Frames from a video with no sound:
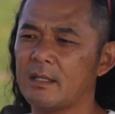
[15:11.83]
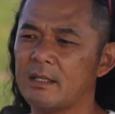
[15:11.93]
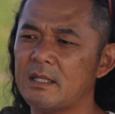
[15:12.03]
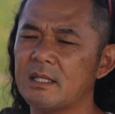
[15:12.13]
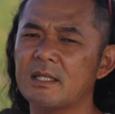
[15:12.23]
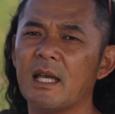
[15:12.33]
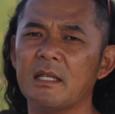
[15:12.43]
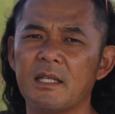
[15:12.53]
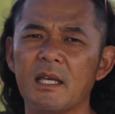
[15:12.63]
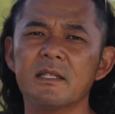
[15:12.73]
で実
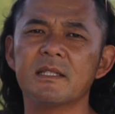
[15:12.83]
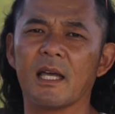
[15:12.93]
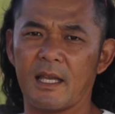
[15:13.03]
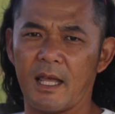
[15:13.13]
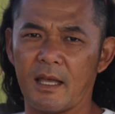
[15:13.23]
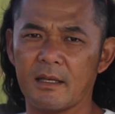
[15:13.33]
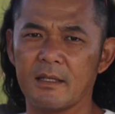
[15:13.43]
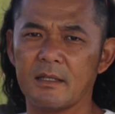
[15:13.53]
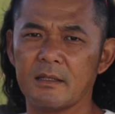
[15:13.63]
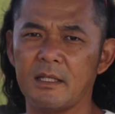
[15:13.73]
際に現在ね、
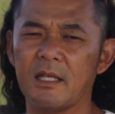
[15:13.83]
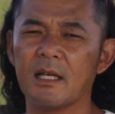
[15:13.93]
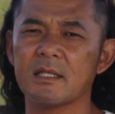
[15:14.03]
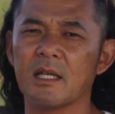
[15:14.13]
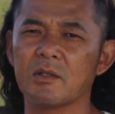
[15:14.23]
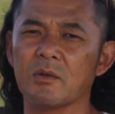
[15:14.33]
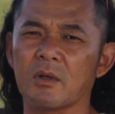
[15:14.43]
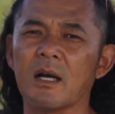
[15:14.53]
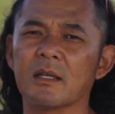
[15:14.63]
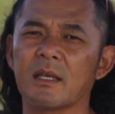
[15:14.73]
ディーラーさんとの
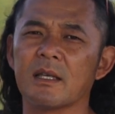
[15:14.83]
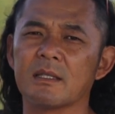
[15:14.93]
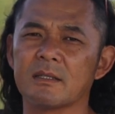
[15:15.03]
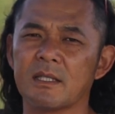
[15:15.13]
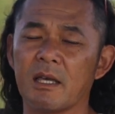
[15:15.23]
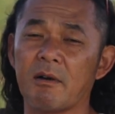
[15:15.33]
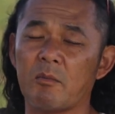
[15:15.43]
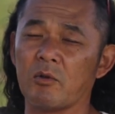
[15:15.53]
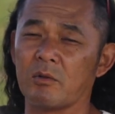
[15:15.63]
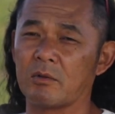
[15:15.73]
関係性
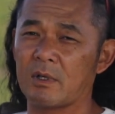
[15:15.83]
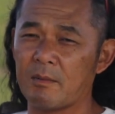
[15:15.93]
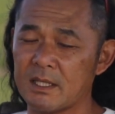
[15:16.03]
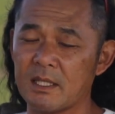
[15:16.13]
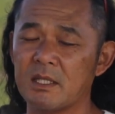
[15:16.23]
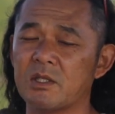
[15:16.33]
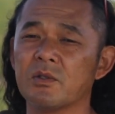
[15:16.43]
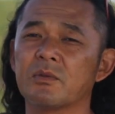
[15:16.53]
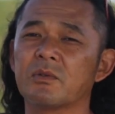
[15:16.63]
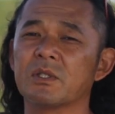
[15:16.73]
はもう完全に
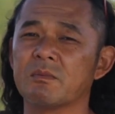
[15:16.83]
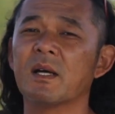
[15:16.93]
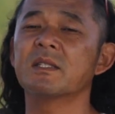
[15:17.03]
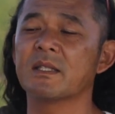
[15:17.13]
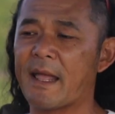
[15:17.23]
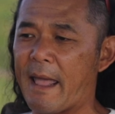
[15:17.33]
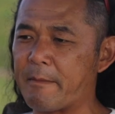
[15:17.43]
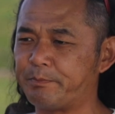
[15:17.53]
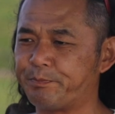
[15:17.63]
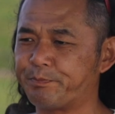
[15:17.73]
修復しまし
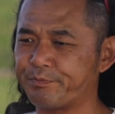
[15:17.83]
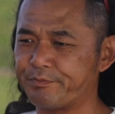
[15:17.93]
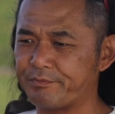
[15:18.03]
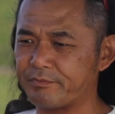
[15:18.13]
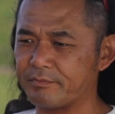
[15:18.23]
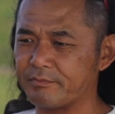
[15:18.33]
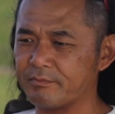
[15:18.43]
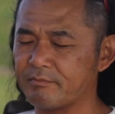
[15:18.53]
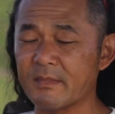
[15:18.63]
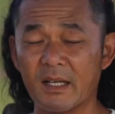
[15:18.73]
て、
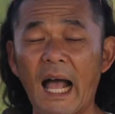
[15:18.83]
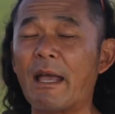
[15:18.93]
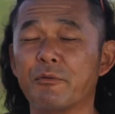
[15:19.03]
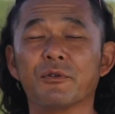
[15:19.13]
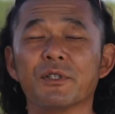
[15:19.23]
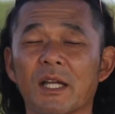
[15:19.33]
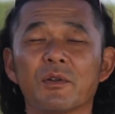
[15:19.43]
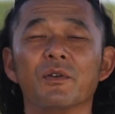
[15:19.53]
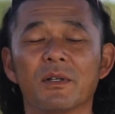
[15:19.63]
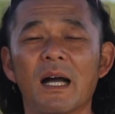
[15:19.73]
回復した
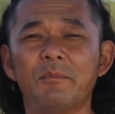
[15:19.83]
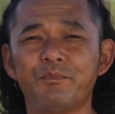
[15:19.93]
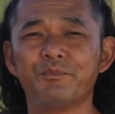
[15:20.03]
というか、